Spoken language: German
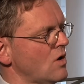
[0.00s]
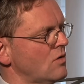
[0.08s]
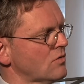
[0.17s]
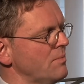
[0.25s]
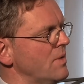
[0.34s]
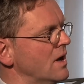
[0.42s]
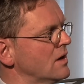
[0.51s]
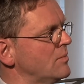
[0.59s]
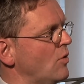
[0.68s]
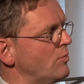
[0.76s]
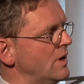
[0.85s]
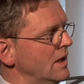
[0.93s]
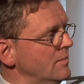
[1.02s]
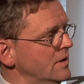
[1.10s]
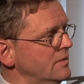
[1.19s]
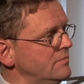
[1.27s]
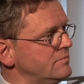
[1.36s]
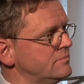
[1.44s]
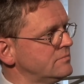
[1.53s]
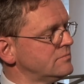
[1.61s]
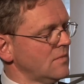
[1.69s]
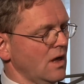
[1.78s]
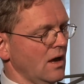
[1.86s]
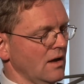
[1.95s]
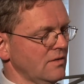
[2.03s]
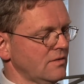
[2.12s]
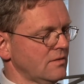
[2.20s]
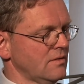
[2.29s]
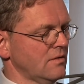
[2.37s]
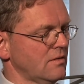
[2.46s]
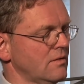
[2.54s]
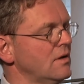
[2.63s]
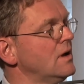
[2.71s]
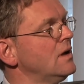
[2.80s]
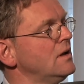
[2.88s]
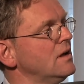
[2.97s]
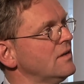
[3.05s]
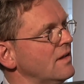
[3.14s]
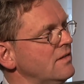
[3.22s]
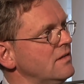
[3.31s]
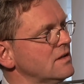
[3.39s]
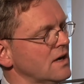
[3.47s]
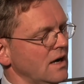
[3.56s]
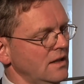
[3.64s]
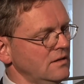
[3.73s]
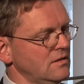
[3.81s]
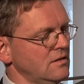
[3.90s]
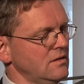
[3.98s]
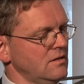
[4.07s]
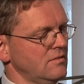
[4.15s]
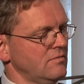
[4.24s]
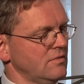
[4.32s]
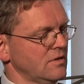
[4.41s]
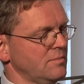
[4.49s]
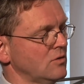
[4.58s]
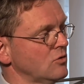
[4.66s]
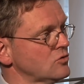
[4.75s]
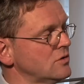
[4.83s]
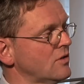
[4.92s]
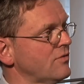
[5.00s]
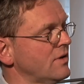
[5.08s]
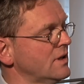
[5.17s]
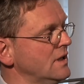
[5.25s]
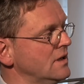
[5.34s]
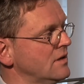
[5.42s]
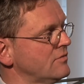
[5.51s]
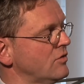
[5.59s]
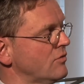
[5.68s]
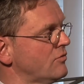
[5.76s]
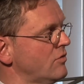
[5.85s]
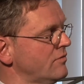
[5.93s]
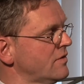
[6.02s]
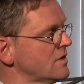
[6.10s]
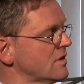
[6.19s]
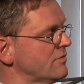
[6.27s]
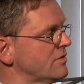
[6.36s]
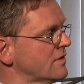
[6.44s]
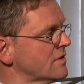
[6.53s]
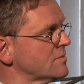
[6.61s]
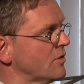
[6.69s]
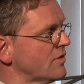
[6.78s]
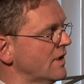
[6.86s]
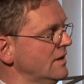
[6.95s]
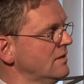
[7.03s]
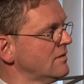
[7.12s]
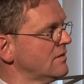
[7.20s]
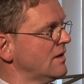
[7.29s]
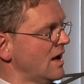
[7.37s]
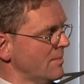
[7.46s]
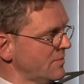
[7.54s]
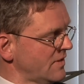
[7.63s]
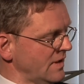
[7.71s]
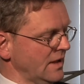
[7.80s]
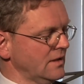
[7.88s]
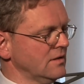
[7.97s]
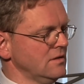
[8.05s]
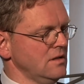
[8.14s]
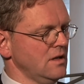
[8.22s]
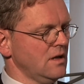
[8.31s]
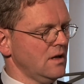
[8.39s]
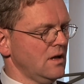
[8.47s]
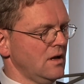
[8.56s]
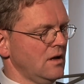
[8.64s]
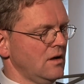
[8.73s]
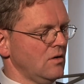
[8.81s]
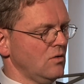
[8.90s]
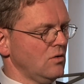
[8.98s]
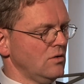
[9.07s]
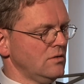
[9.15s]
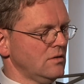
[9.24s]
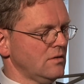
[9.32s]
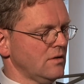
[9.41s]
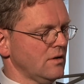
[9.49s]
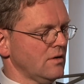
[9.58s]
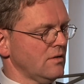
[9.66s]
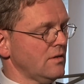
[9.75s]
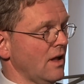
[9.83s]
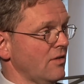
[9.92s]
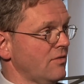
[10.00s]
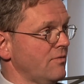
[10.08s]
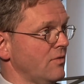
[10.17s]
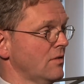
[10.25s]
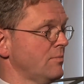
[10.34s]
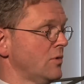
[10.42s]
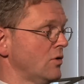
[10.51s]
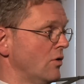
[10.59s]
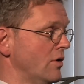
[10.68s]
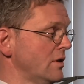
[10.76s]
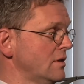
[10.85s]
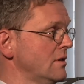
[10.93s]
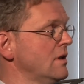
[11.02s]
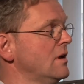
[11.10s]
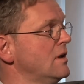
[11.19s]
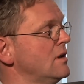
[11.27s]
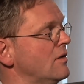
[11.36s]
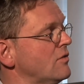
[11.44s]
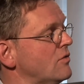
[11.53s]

Es gibt mehrere Probleme. Erstens, die gesetzliche Rente wird bei Durchschnittsverdienern von 50 auf 40 Prozent absinken. Und äh, das wird bedeuten, dass